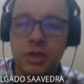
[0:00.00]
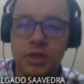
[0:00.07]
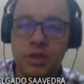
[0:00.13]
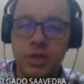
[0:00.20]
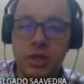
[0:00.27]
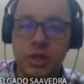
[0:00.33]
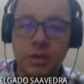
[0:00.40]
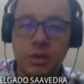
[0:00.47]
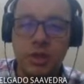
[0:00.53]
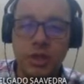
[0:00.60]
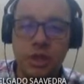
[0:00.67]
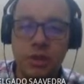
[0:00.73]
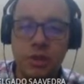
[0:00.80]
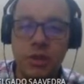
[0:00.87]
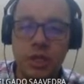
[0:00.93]
Sí, realmente
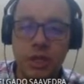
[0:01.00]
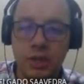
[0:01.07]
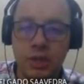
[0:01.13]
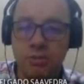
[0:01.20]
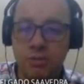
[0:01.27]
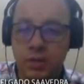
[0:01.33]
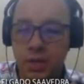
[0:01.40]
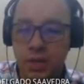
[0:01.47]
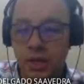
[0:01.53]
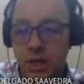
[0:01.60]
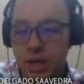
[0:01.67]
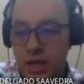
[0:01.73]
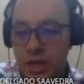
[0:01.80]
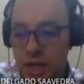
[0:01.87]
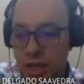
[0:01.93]
lo manejan.
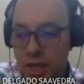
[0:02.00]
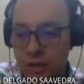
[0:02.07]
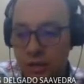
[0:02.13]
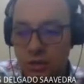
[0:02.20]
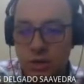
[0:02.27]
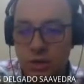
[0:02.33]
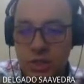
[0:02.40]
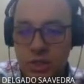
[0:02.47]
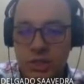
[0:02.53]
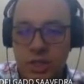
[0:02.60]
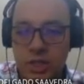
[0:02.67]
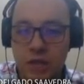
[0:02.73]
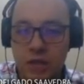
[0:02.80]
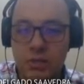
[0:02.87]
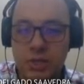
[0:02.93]
Entonces, ¿qué
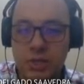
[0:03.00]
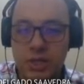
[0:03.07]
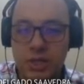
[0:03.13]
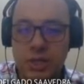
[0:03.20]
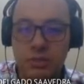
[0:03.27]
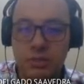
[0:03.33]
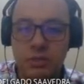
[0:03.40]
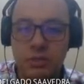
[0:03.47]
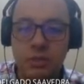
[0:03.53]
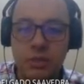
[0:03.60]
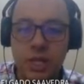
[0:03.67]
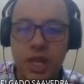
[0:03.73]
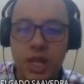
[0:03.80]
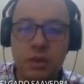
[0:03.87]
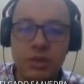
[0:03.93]
vamos a hacer?
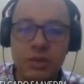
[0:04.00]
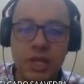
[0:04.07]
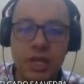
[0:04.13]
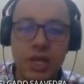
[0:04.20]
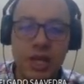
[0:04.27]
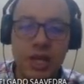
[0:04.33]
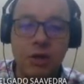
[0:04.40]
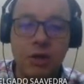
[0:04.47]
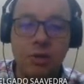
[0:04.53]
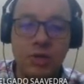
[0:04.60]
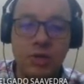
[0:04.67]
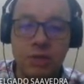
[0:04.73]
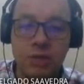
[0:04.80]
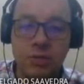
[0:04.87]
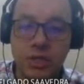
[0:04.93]
Ya los agregué como
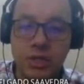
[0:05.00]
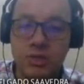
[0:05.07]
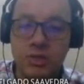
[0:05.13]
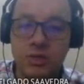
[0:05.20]
servicios,